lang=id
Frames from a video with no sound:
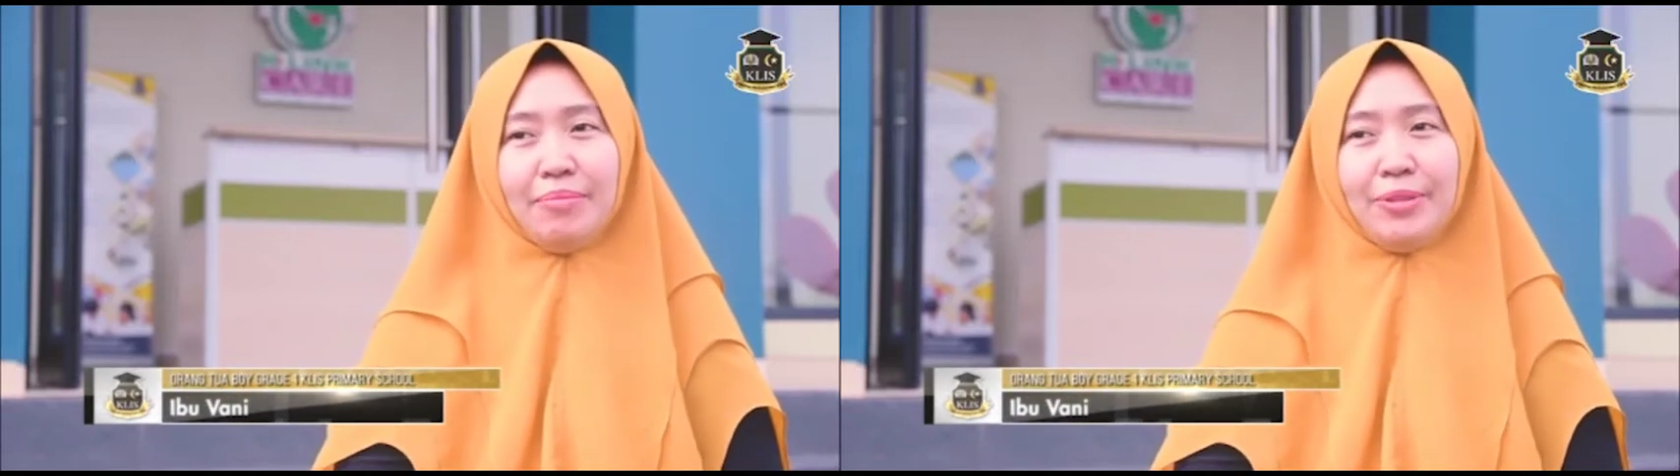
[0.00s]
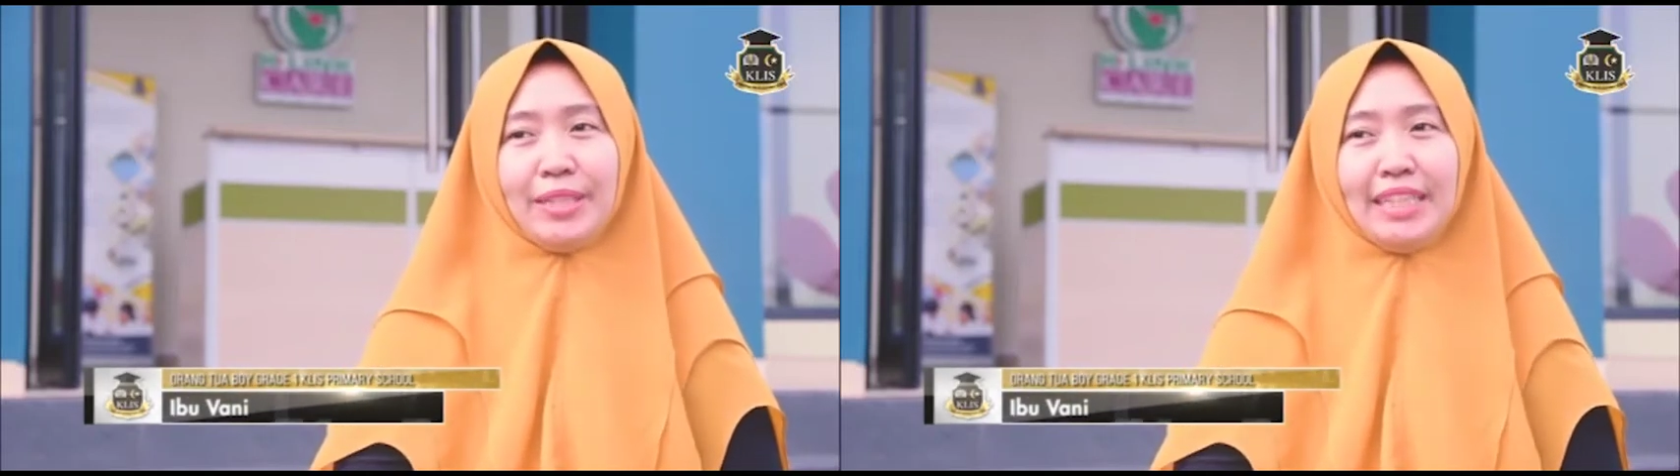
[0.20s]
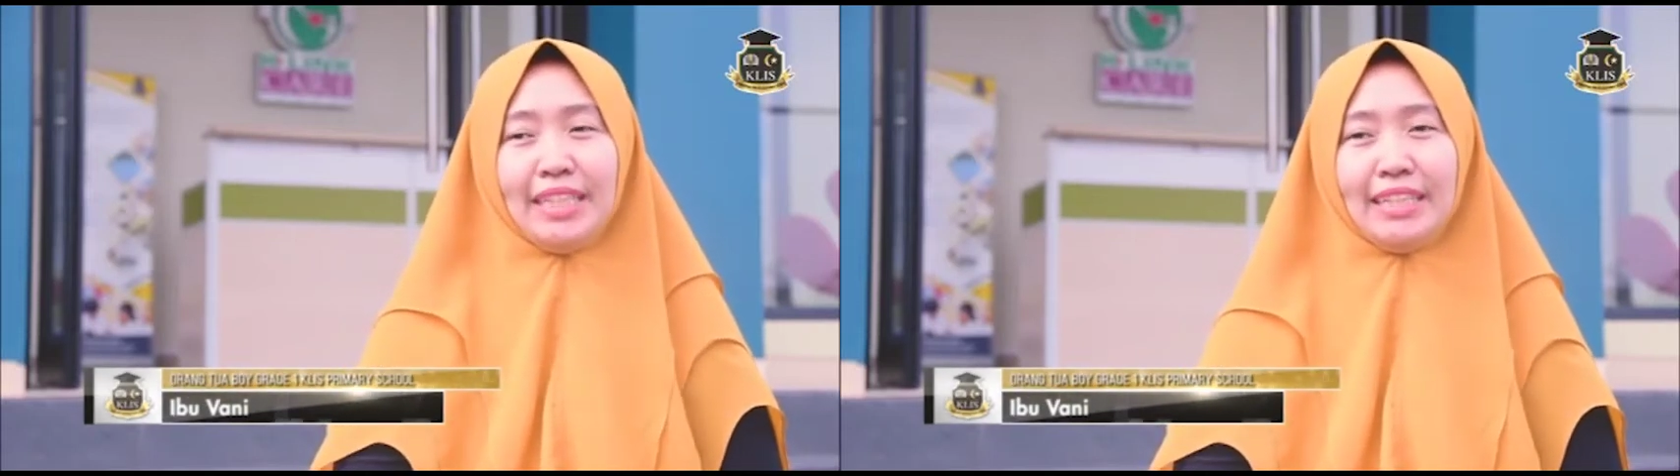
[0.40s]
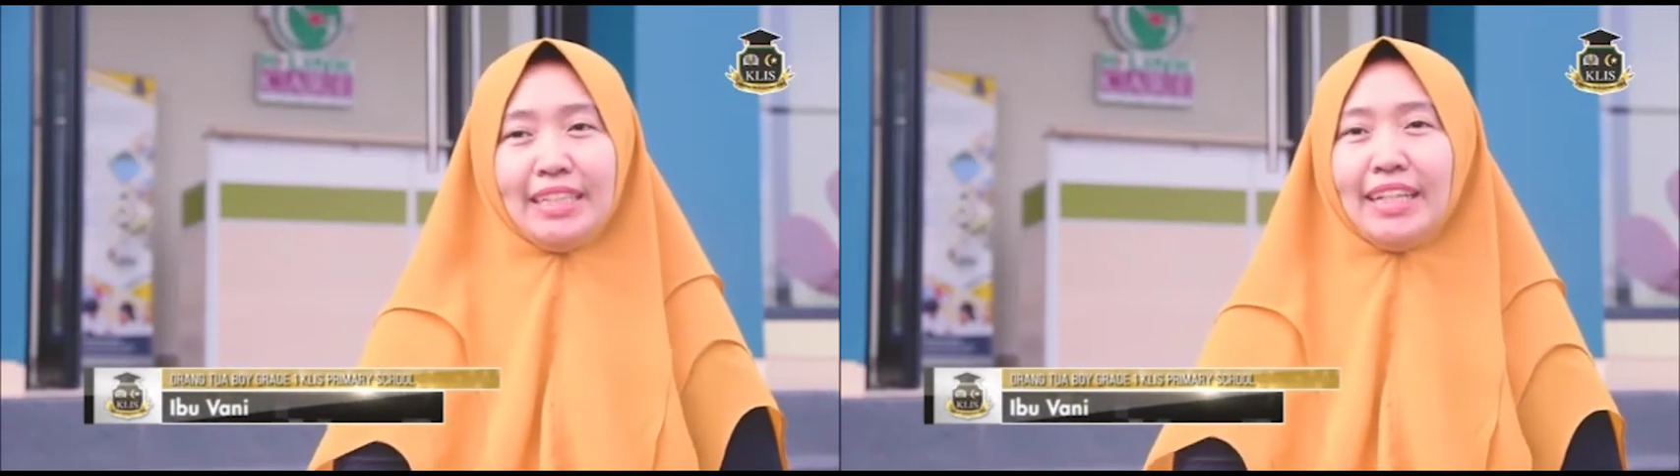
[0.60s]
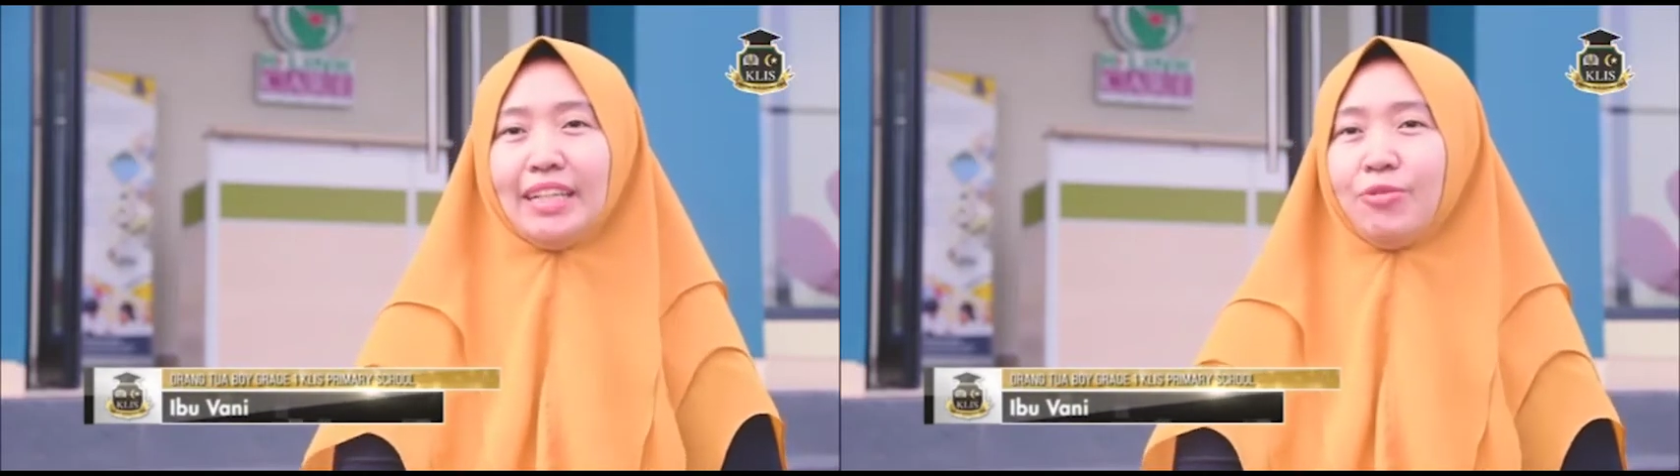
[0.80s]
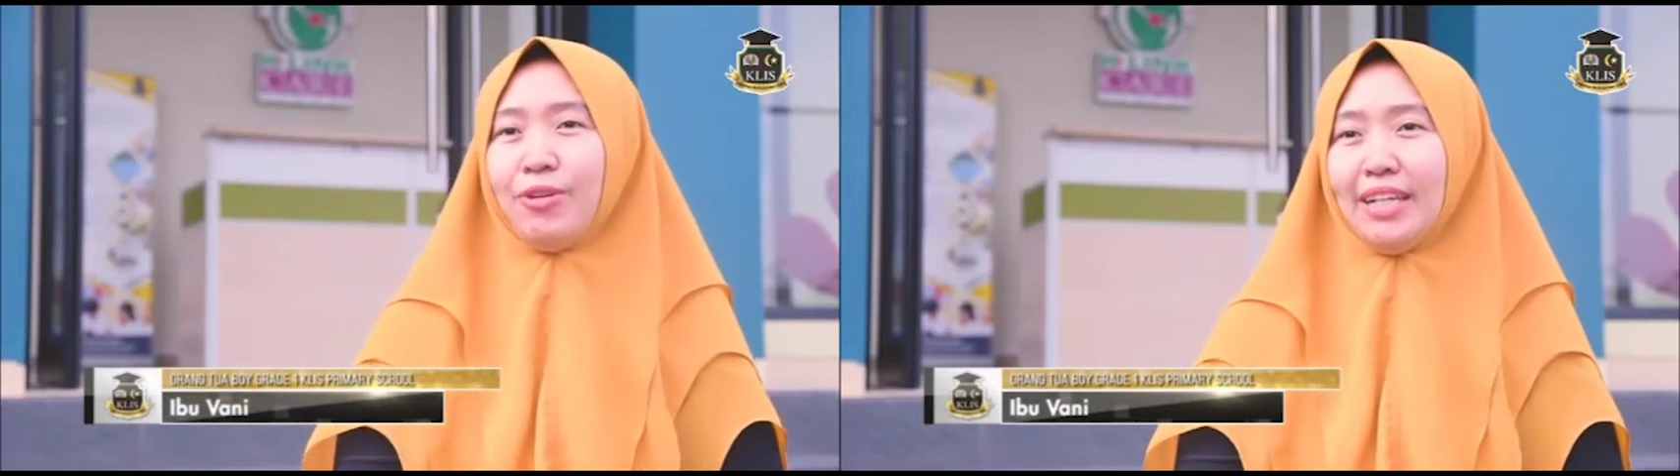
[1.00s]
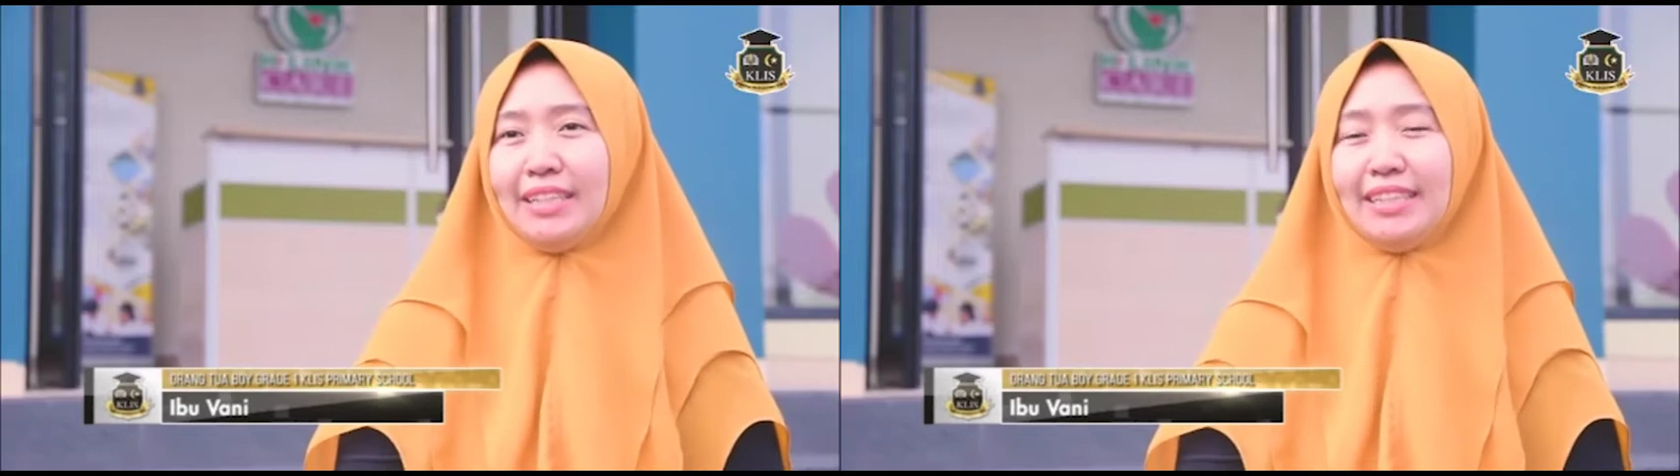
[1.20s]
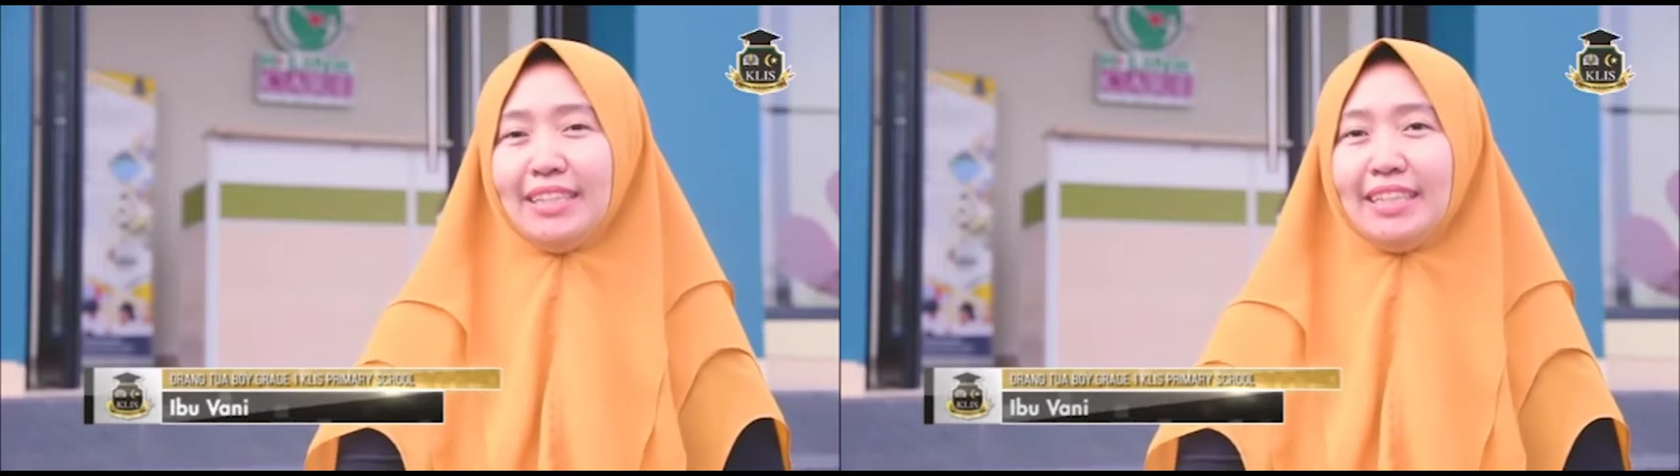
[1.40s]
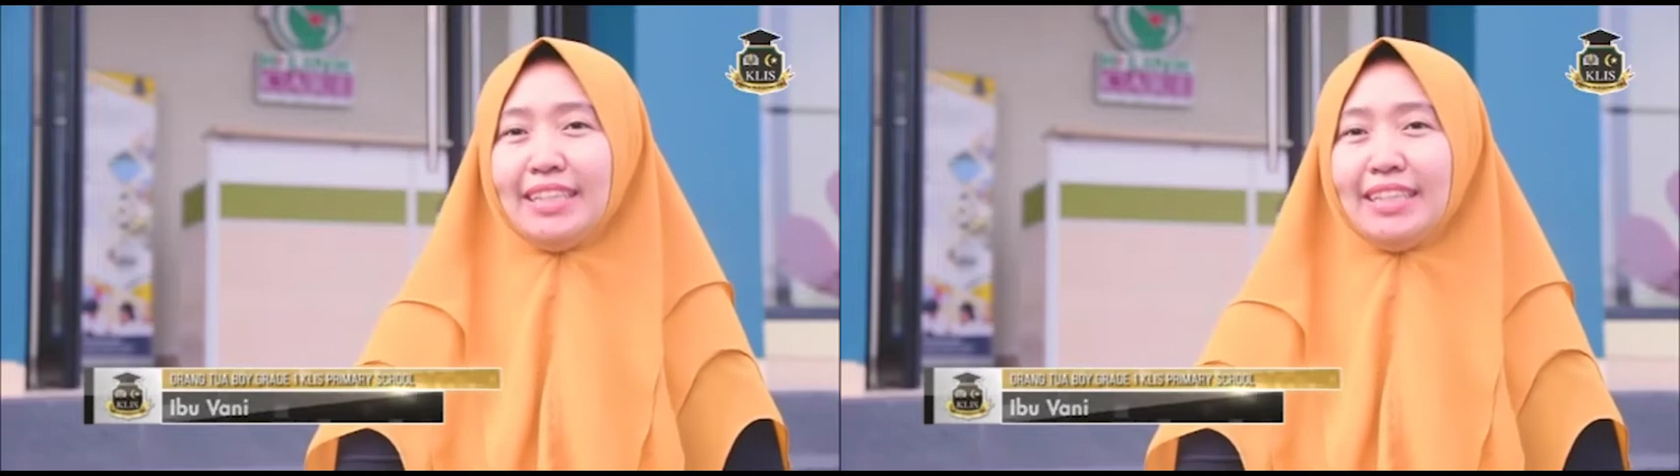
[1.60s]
murid grade 1 di